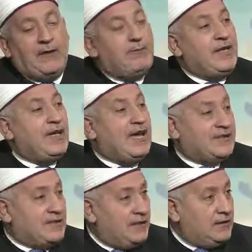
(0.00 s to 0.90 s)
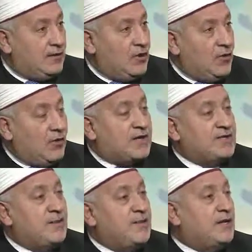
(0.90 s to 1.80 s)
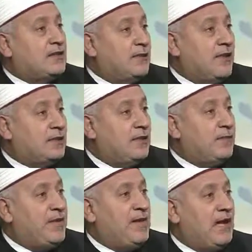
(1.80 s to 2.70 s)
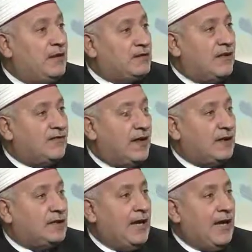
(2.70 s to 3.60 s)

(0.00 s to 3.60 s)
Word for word: بالسن وقسم ارتبط بالإضافات